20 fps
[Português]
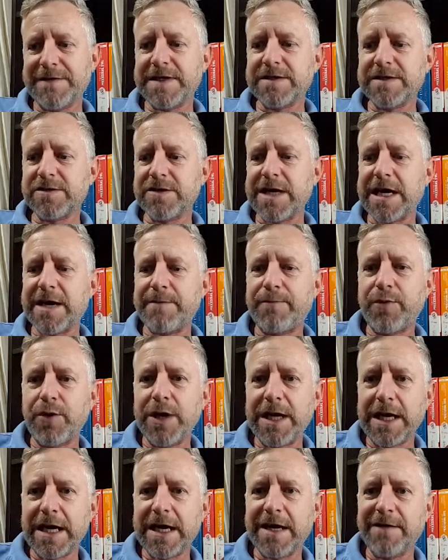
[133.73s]
às vezes o cara
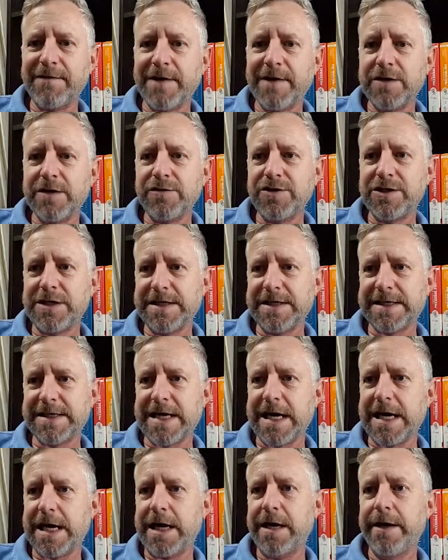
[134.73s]
põe lá que vai
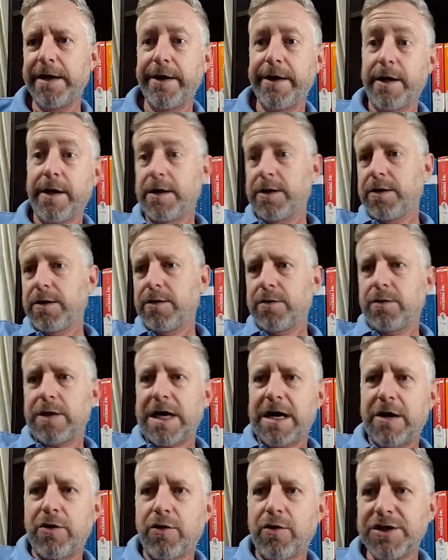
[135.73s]
utilizar
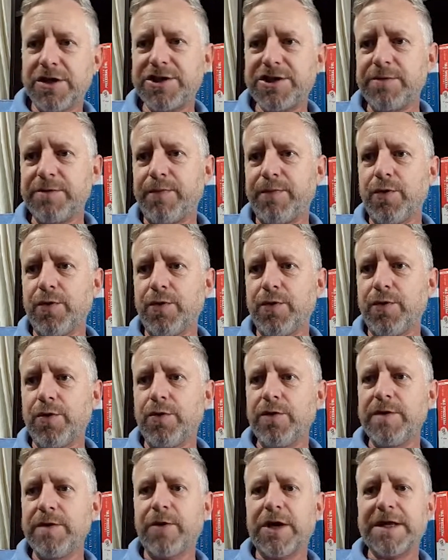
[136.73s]
arroz tipo 1 e
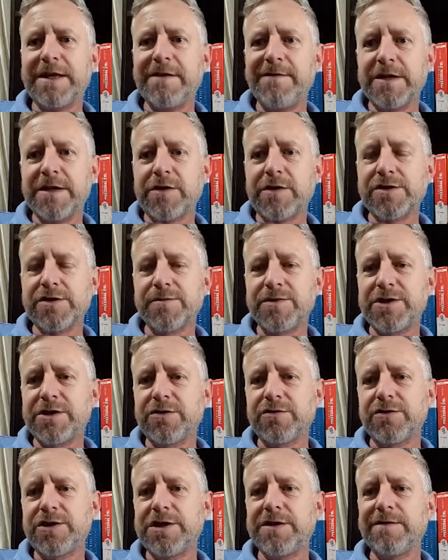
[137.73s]
bota eventual
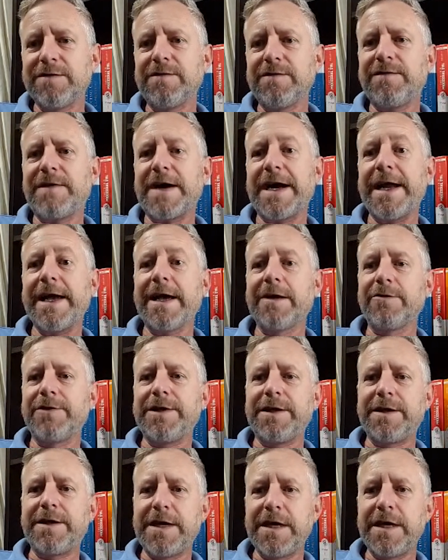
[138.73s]
substitutivo um farelo
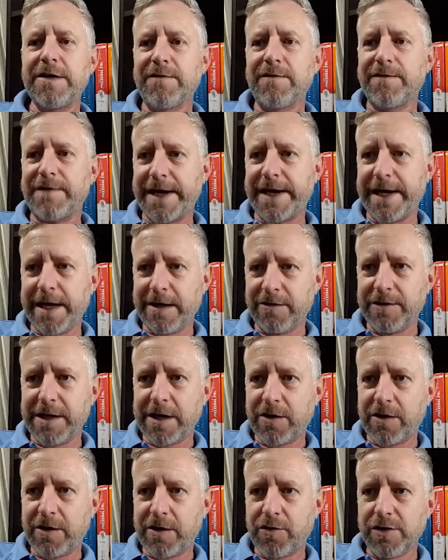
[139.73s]
de trigo, um farelo de
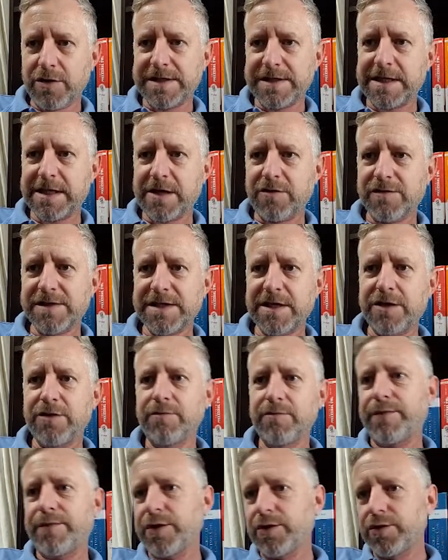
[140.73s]
arroz. Então usando um
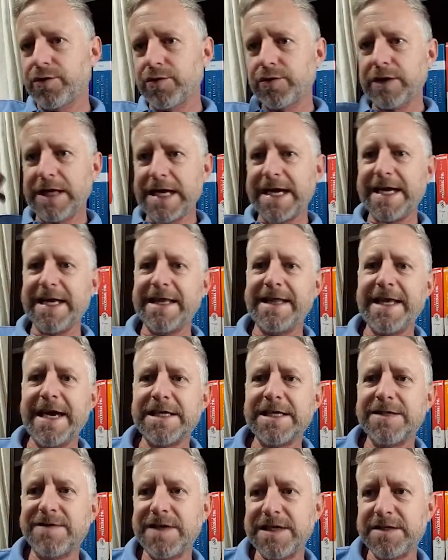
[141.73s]
produto lá que é
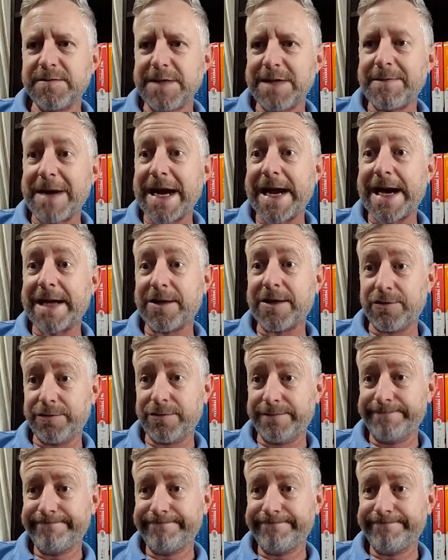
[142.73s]
10 vezes mais barato.